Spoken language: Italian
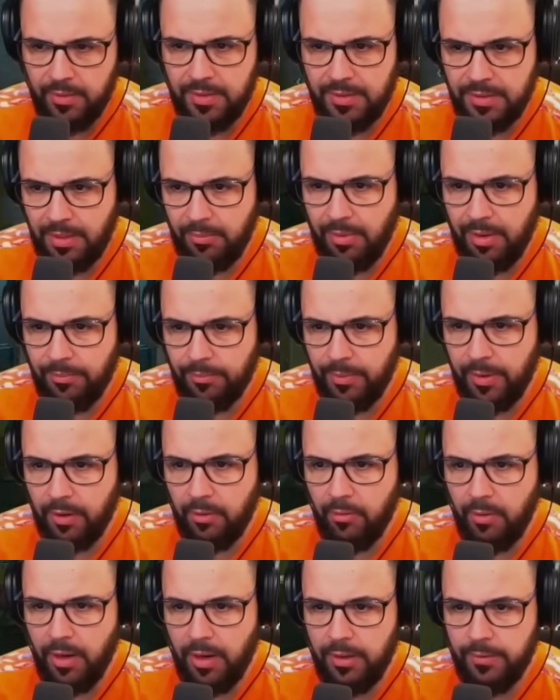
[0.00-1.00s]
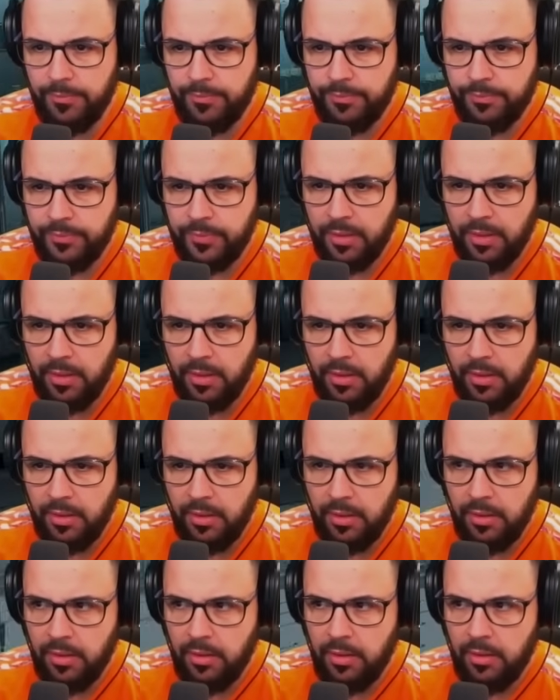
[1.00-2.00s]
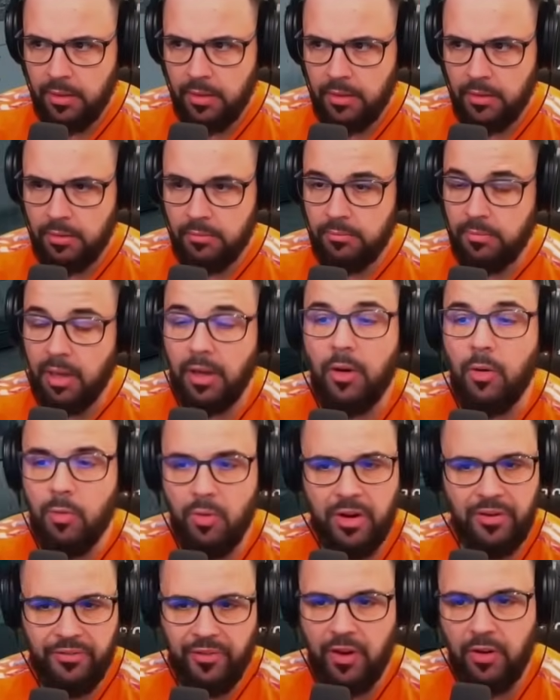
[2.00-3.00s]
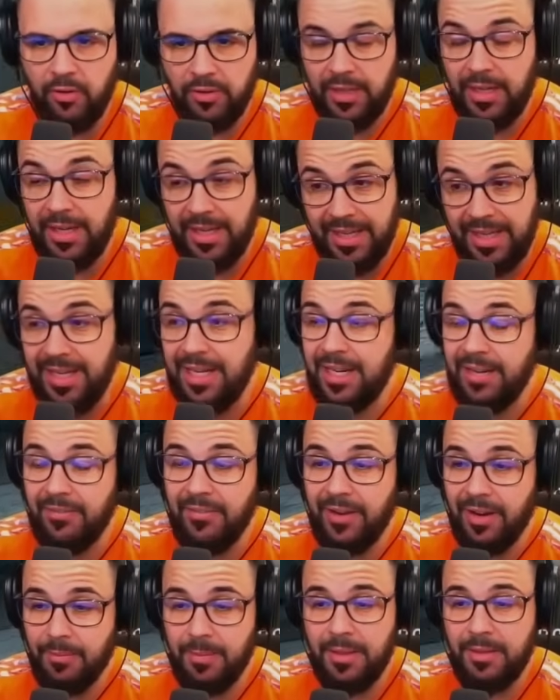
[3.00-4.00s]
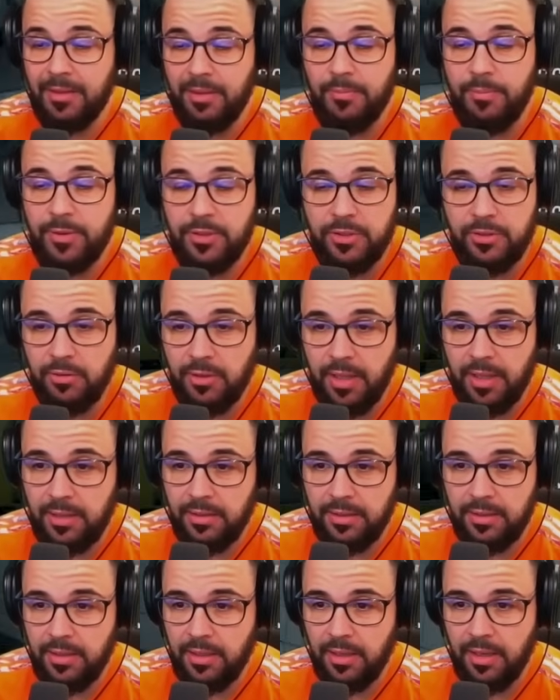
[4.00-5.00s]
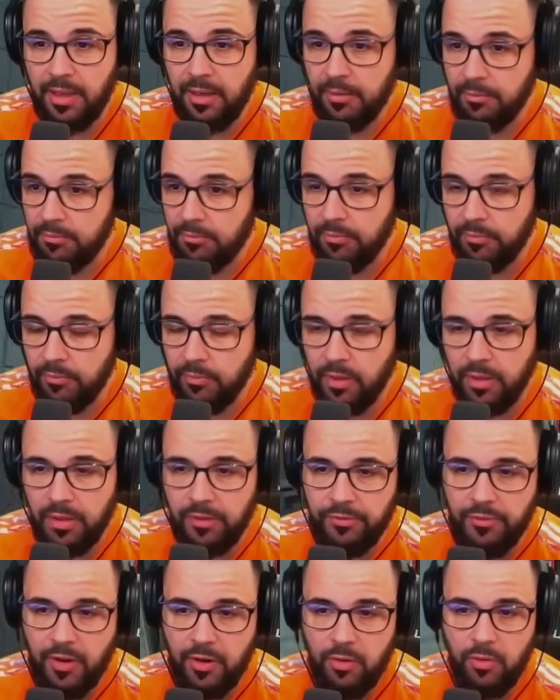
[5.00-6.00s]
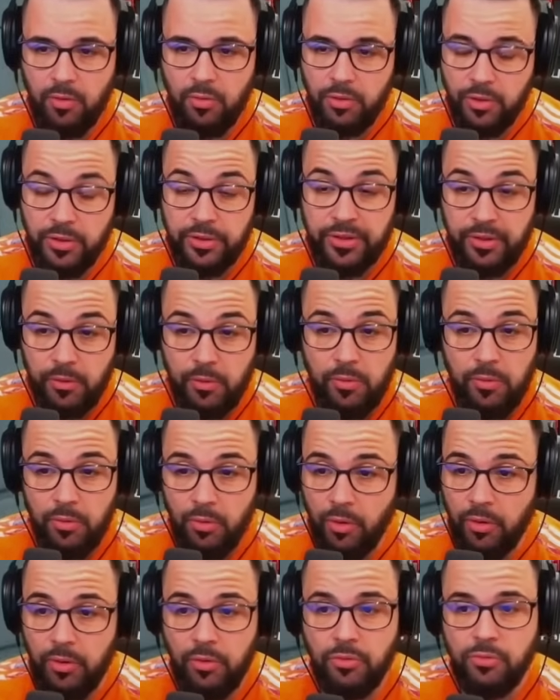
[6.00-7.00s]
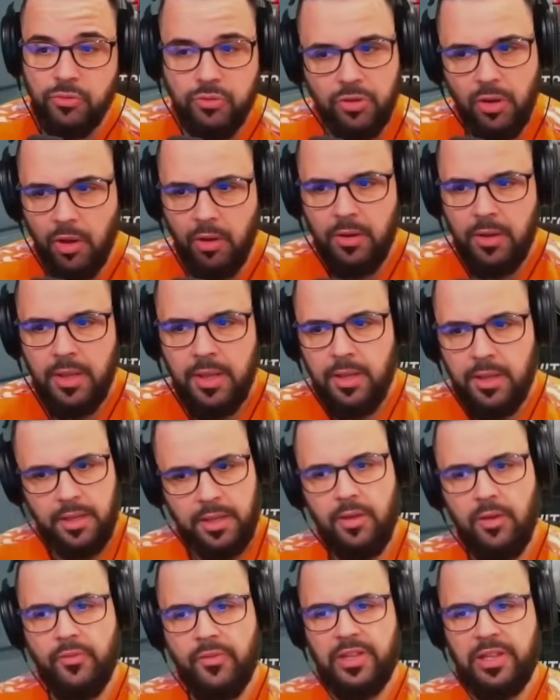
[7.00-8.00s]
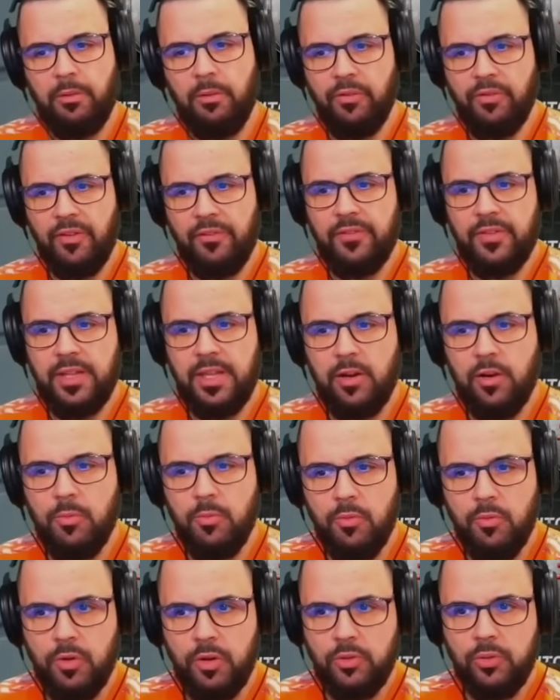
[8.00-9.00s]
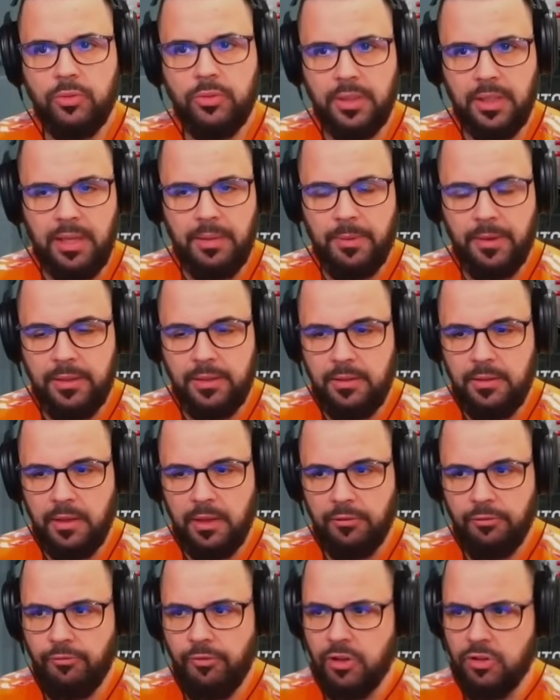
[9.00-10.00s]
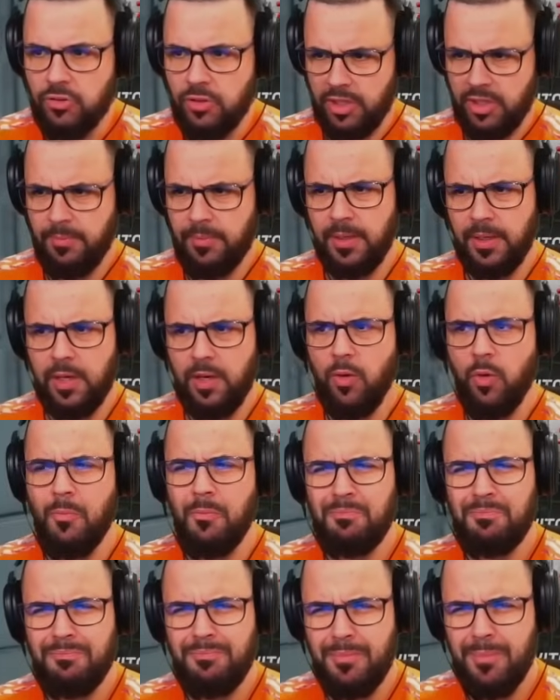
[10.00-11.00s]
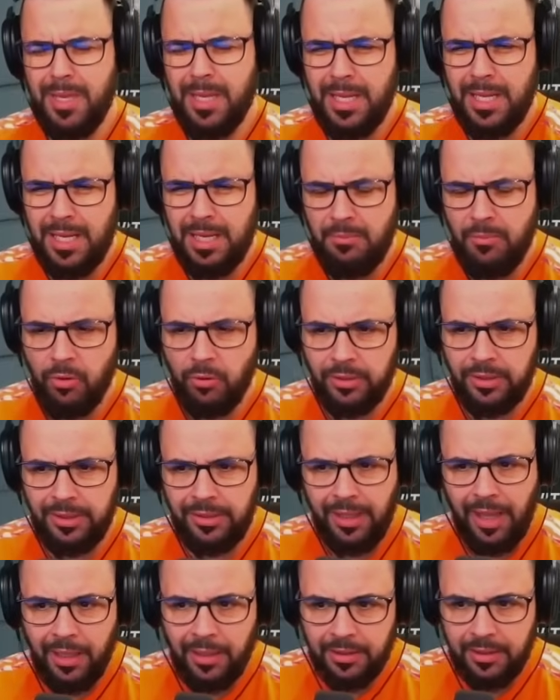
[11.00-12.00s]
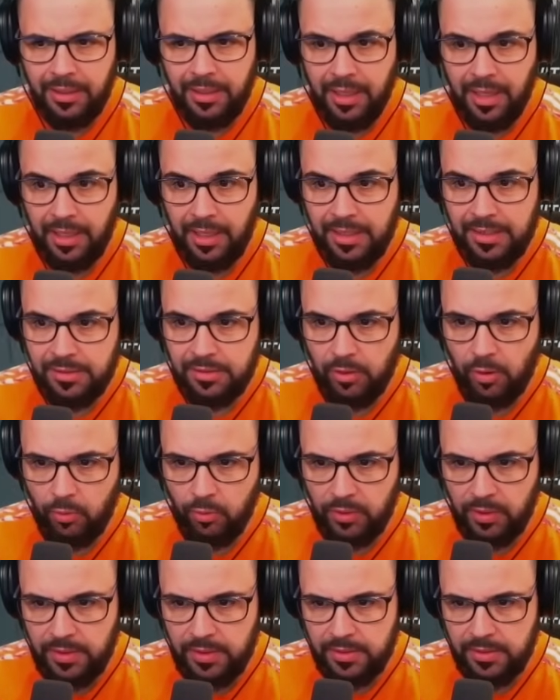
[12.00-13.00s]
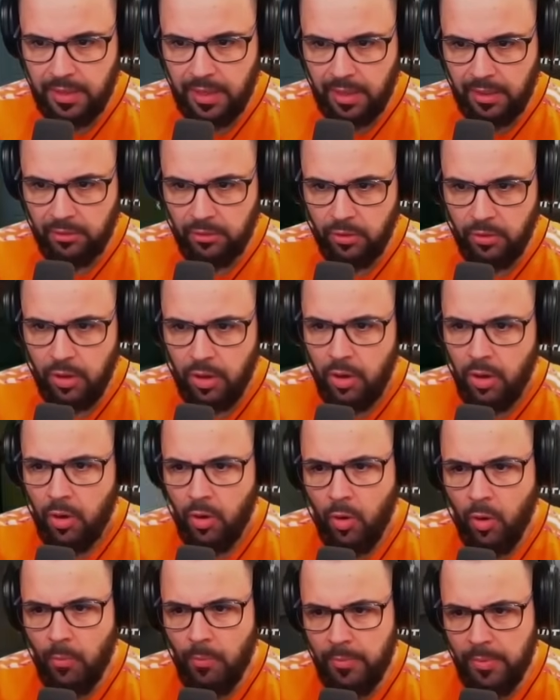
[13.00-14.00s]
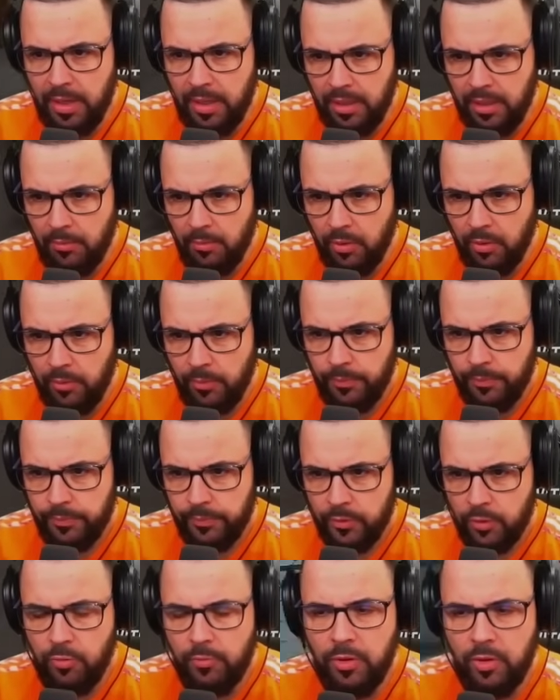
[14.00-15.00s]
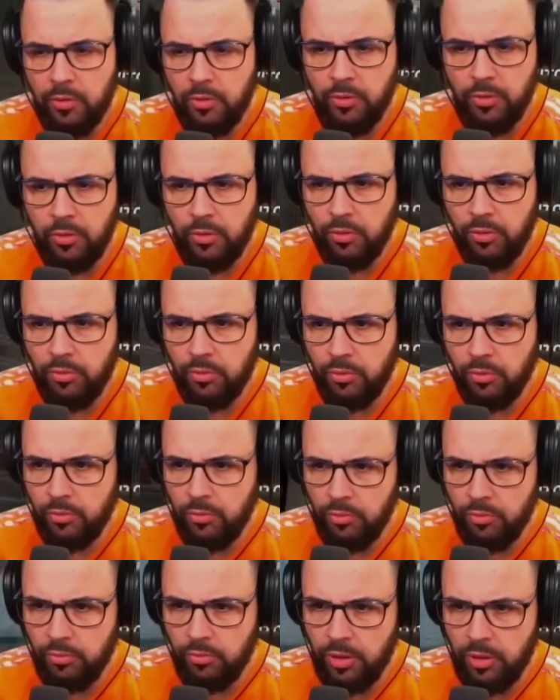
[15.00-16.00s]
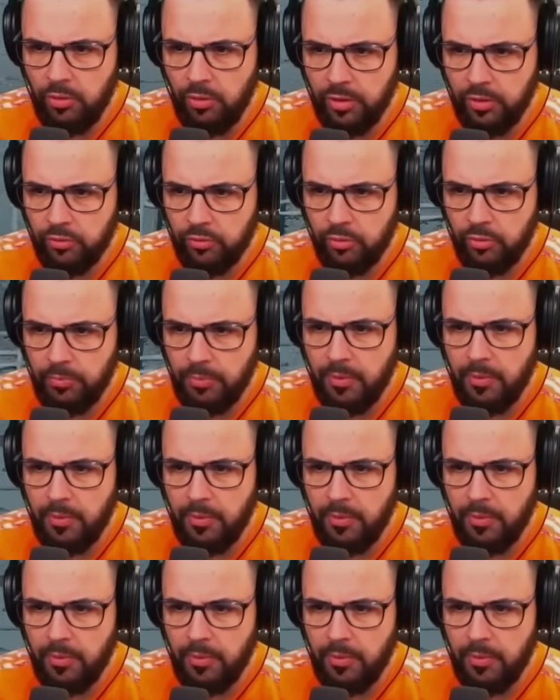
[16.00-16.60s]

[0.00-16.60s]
questa mappa qua Ma Comunque fanno delle kill veramente impressionanti, raga mm, Le fanno con il rinculo, io non so Io vedevo far vedere comunque tutte le partite che faccio Anche perché un minimo di tattica la sto utilizzando Un minimo non, non, non, non, dico che sono